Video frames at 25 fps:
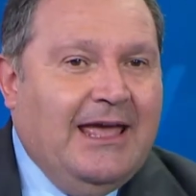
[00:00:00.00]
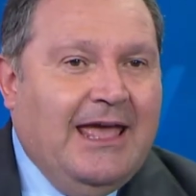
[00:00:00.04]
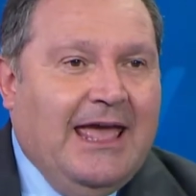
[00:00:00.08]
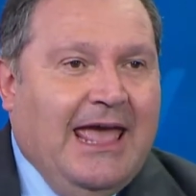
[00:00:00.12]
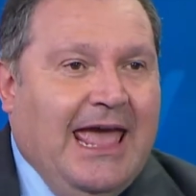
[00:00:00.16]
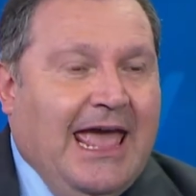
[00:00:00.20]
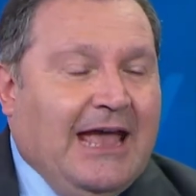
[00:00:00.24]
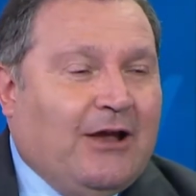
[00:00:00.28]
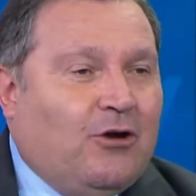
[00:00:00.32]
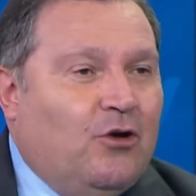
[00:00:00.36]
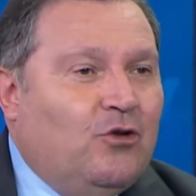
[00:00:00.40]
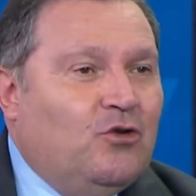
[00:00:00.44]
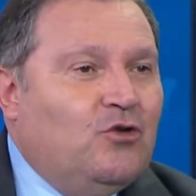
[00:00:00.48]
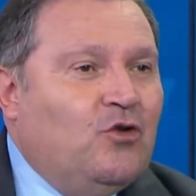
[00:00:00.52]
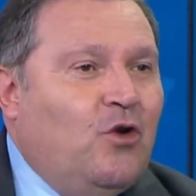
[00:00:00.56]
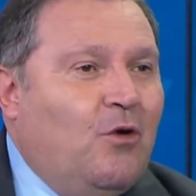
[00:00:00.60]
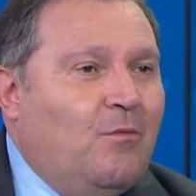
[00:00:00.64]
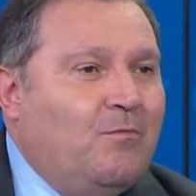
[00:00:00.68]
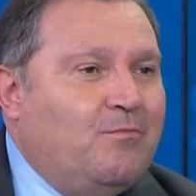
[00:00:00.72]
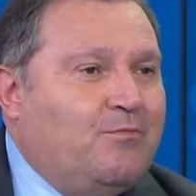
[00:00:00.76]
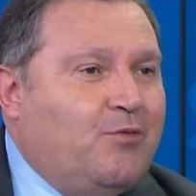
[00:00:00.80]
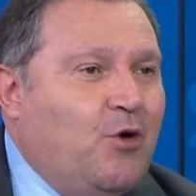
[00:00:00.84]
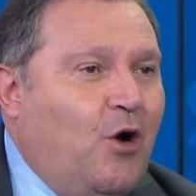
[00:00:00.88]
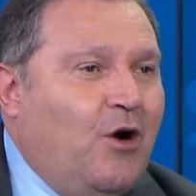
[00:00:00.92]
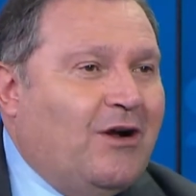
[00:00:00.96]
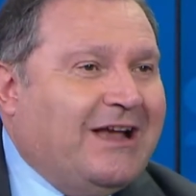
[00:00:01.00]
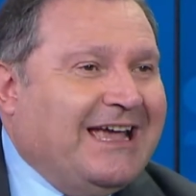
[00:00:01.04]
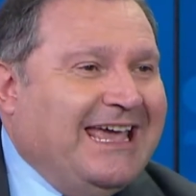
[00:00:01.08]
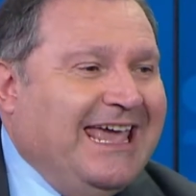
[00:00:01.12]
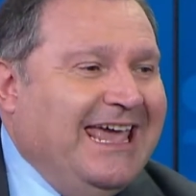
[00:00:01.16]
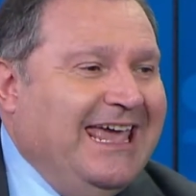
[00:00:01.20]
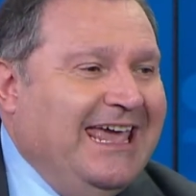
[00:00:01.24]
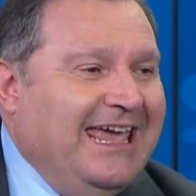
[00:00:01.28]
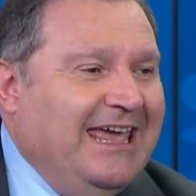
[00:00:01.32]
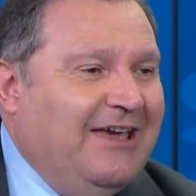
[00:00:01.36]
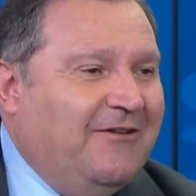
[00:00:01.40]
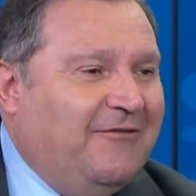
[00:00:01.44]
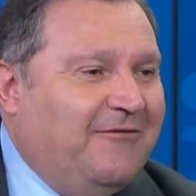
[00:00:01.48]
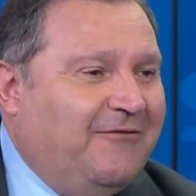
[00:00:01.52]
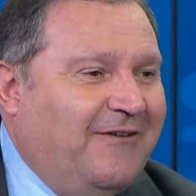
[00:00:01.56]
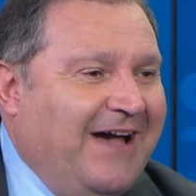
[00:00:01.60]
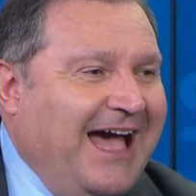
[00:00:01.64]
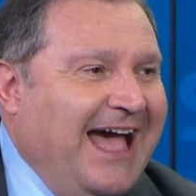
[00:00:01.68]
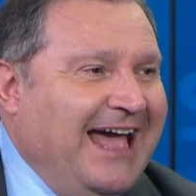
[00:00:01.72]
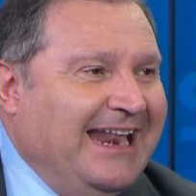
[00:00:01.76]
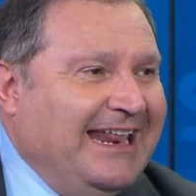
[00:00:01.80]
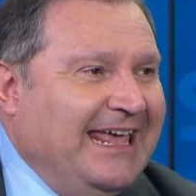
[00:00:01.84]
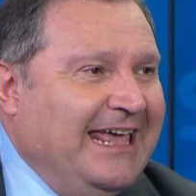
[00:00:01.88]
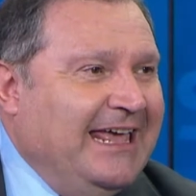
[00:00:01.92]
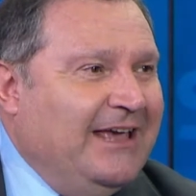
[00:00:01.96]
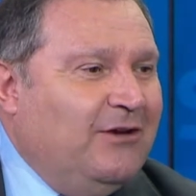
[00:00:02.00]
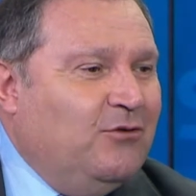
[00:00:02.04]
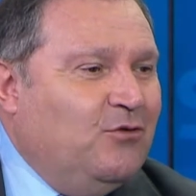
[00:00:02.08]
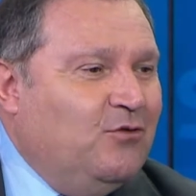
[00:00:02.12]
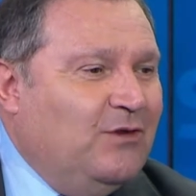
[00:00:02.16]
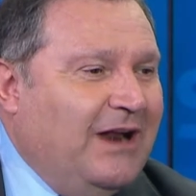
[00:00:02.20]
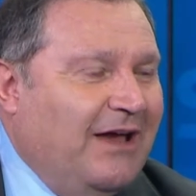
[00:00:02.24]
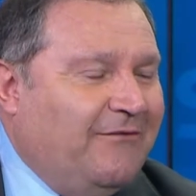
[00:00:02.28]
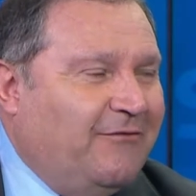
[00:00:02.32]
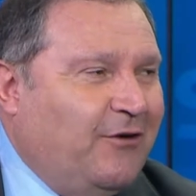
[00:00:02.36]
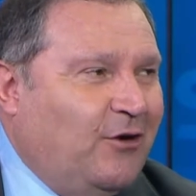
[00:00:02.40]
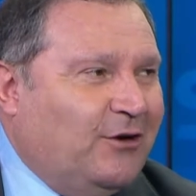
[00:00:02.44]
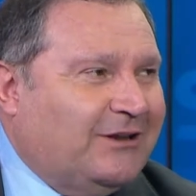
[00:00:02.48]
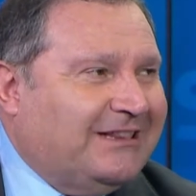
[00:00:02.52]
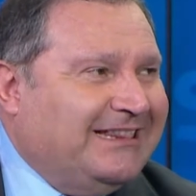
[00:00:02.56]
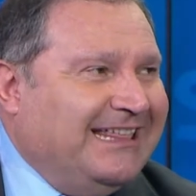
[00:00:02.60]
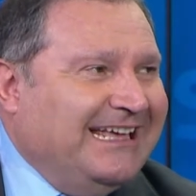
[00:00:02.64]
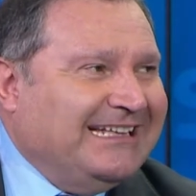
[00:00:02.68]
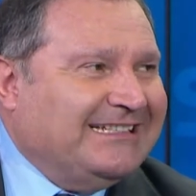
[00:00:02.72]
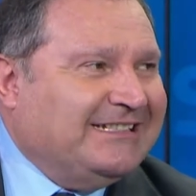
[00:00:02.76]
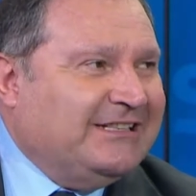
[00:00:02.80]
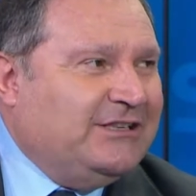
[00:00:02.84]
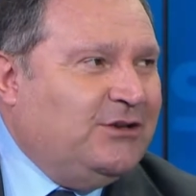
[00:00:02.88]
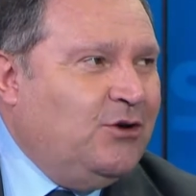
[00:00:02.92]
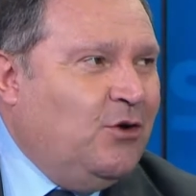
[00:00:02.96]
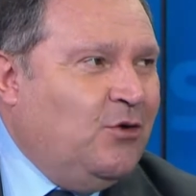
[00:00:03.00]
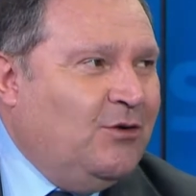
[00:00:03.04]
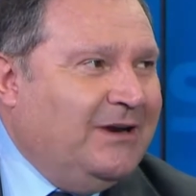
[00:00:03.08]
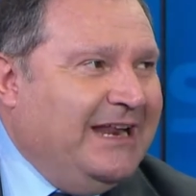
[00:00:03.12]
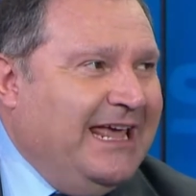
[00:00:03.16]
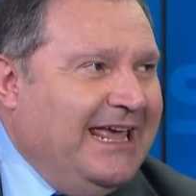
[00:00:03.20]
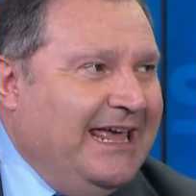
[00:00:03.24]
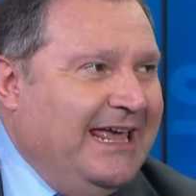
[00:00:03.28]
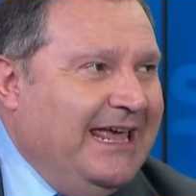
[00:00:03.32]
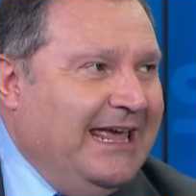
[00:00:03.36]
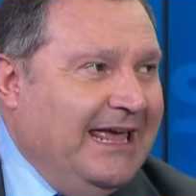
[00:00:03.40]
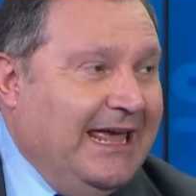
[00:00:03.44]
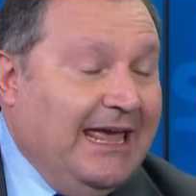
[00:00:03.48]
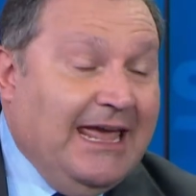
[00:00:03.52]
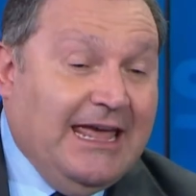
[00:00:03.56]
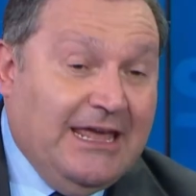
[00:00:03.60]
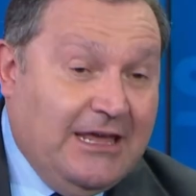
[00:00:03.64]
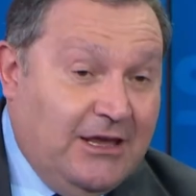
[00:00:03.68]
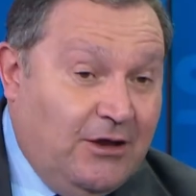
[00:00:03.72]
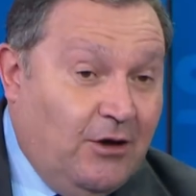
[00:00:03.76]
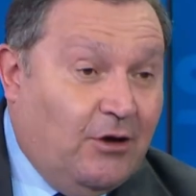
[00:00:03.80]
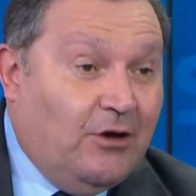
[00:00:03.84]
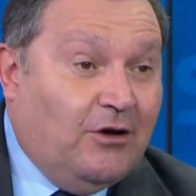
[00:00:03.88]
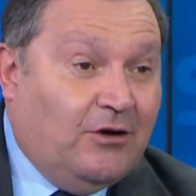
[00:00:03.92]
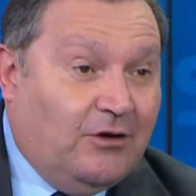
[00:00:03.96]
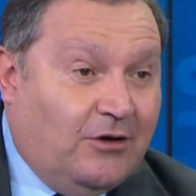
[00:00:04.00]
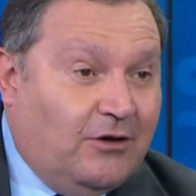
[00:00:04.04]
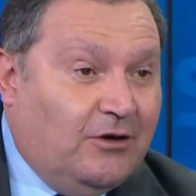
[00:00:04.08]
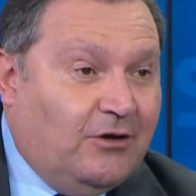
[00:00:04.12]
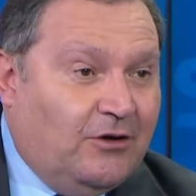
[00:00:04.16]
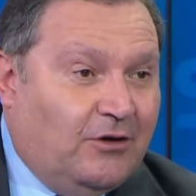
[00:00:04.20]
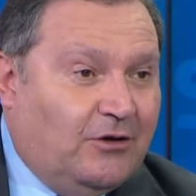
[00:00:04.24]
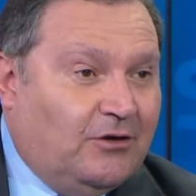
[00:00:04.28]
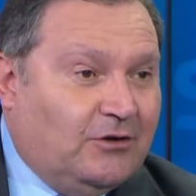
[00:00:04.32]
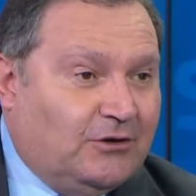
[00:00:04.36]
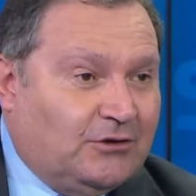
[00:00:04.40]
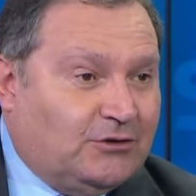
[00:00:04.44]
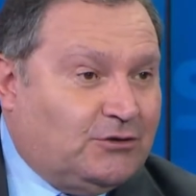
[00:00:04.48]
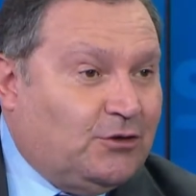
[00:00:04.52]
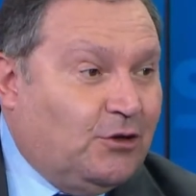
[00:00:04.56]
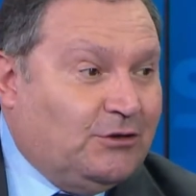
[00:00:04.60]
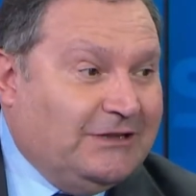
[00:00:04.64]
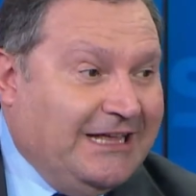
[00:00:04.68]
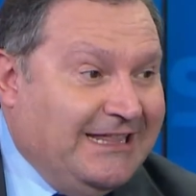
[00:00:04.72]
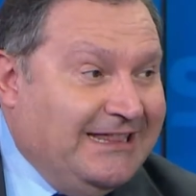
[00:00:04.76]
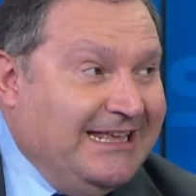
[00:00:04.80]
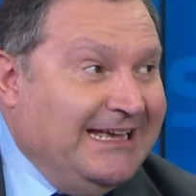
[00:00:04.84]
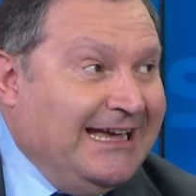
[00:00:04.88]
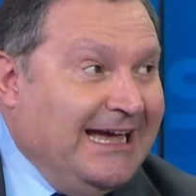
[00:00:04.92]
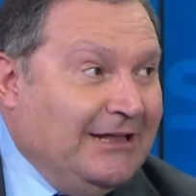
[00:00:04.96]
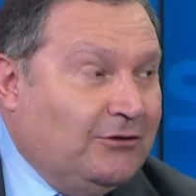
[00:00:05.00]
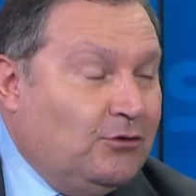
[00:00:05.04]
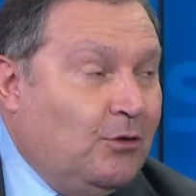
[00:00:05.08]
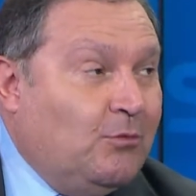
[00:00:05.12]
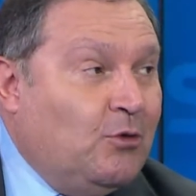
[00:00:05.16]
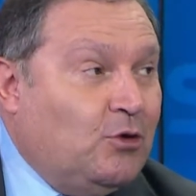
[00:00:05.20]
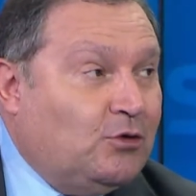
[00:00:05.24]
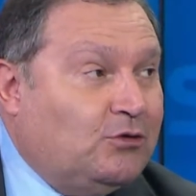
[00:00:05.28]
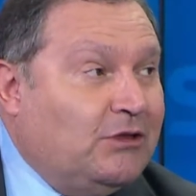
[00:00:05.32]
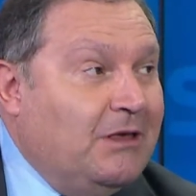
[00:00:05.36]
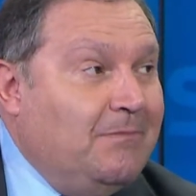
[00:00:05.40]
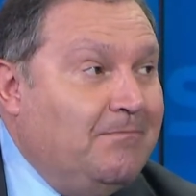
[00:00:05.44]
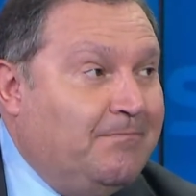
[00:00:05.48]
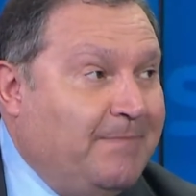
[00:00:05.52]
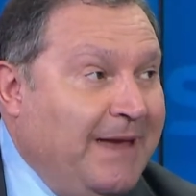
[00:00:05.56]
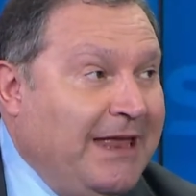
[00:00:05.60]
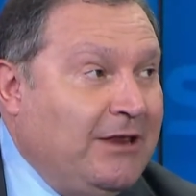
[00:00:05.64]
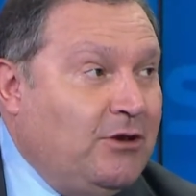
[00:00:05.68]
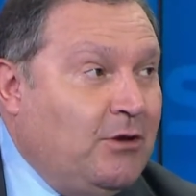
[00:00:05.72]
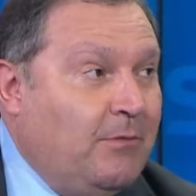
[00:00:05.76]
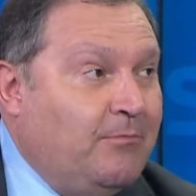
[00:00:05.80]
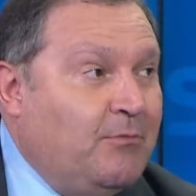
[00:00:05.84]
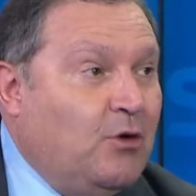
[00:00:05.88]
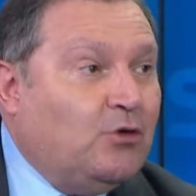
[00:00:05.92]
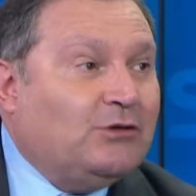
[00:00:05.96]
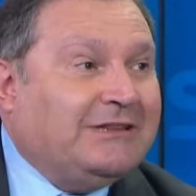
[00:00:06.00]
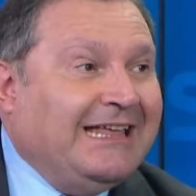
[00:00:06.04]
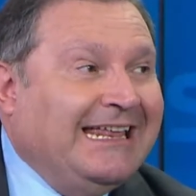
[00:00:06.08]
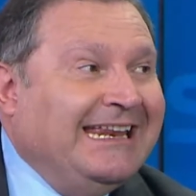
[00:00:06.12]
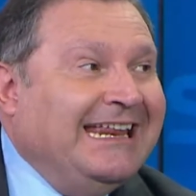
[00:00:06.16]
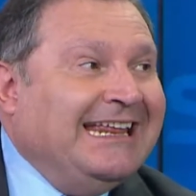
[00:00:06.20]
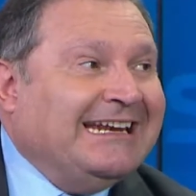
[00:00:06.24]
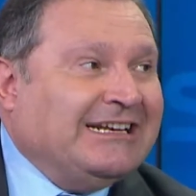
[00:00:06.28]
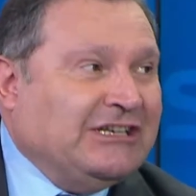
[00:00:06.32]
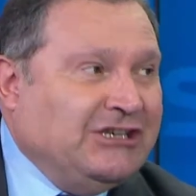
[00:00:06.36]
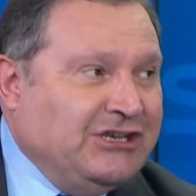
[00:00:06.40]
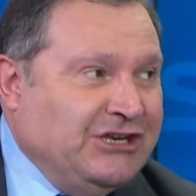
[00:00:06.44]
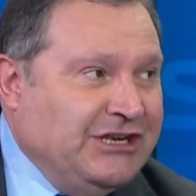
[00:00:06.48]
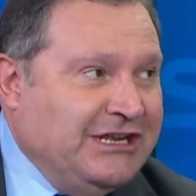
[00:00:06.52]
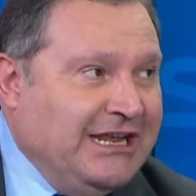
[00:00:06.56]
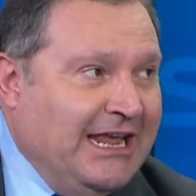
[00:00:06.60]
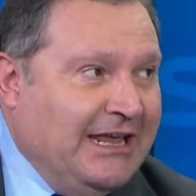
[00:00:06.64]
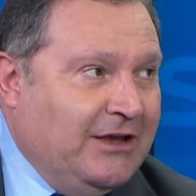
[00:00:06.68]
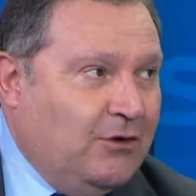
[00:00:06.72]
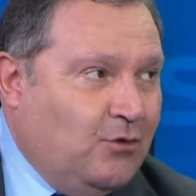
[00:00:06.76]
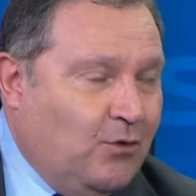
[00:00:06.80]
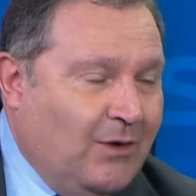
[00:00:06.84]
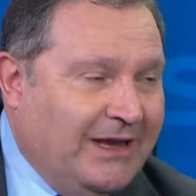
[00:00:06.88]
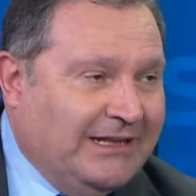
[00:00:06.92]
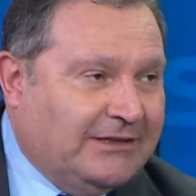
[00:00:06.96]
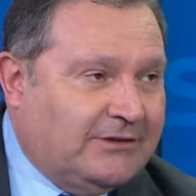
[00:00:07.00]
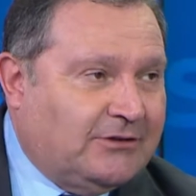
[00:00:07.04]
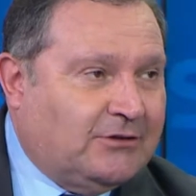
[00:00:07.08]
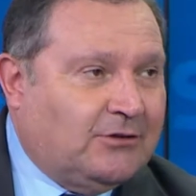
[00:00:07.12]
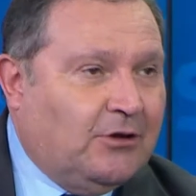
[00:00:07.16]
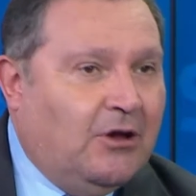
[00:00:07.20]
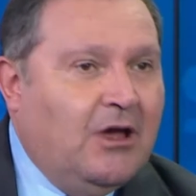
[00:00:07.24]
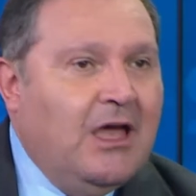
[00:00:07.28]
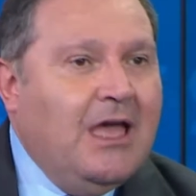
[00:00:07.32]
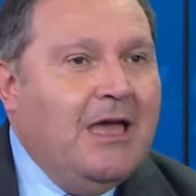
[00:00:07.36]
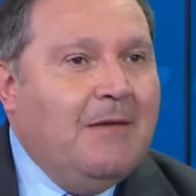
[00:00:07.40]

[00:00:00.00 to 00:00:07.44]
ecco, non può che fare una forte azione e io sto dedicando molto impegno e molte energie in questo,